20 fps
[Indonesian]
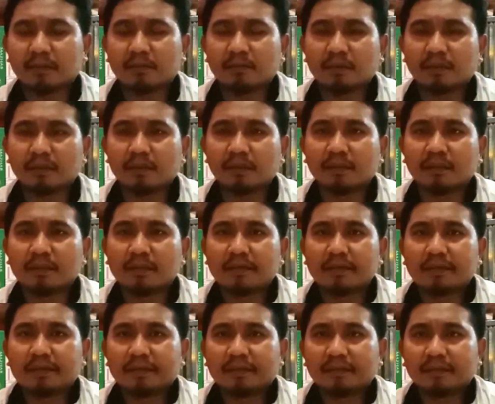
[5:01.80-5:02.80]
bahwa
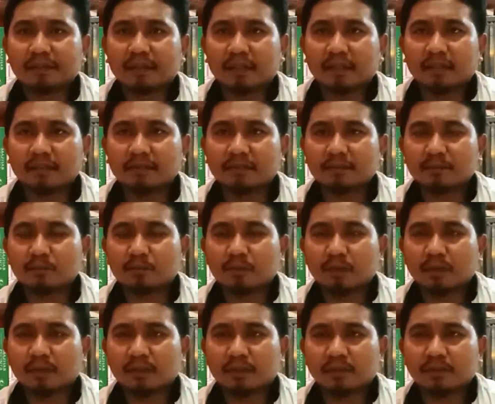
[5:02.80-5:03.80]
eh, ada
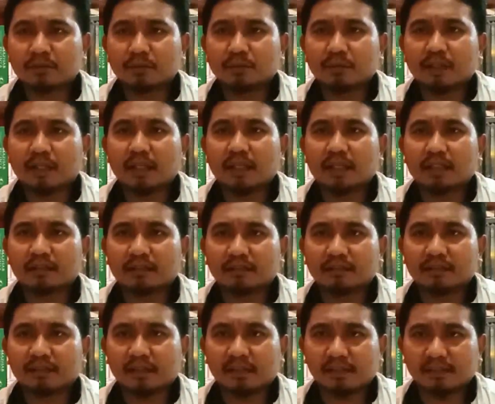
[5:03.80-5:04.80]
sebuah
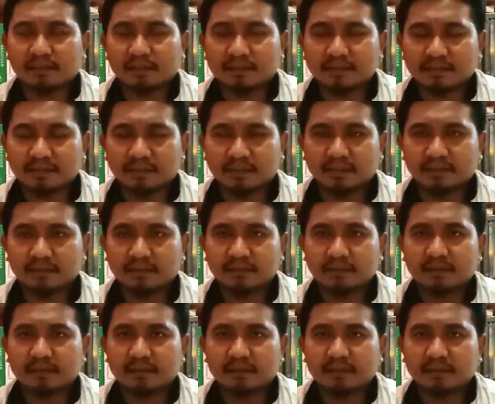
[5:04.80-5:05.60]
ketunggalan di realitas ini